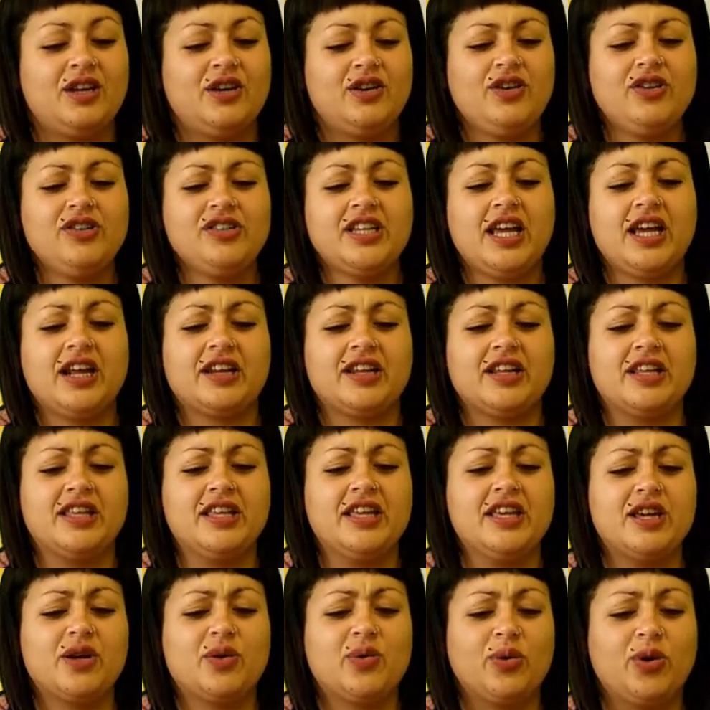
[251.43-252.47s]
No seas
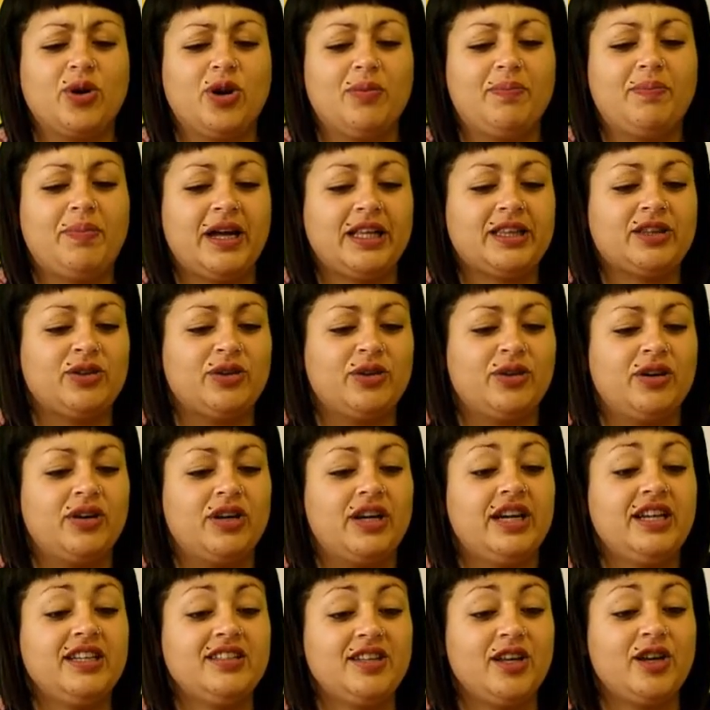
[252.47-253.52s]
ridículo, pato,
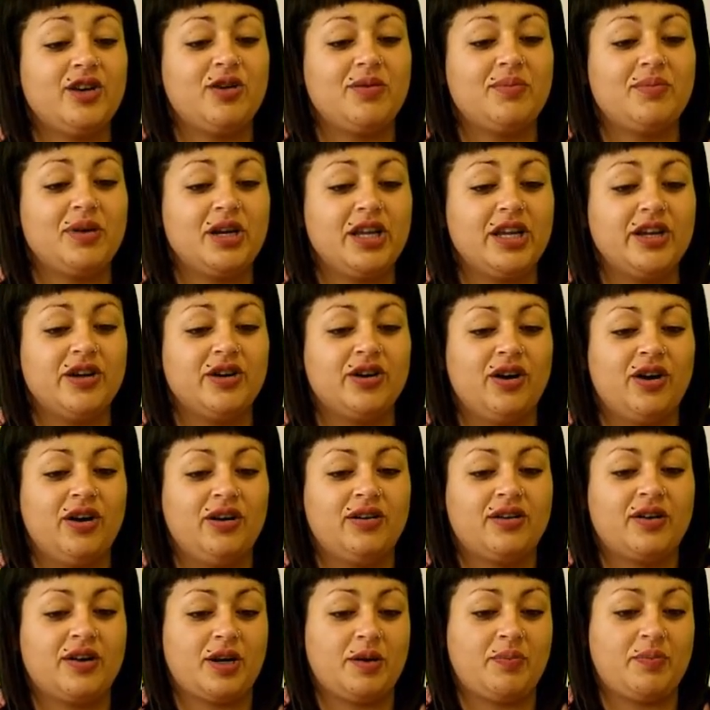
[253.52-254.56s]
es el ombligo,
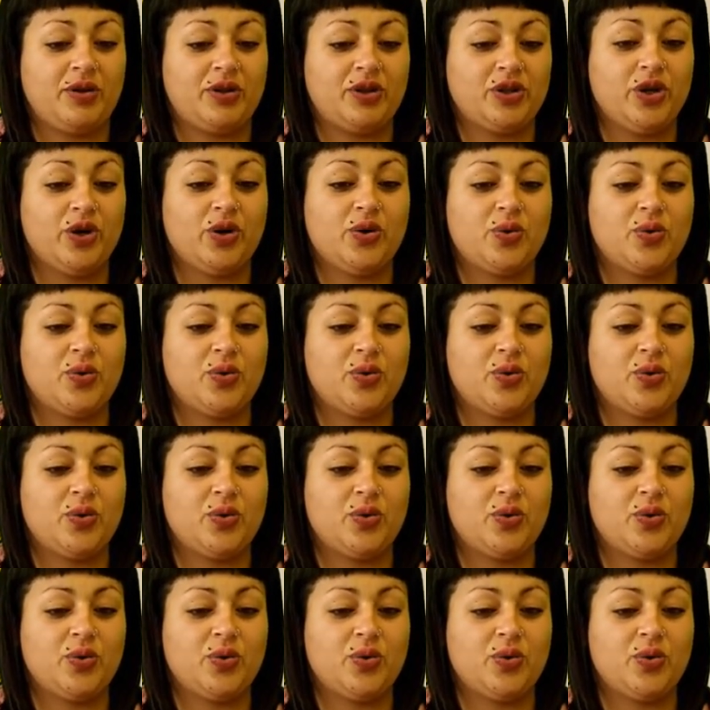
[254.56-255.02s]
respondió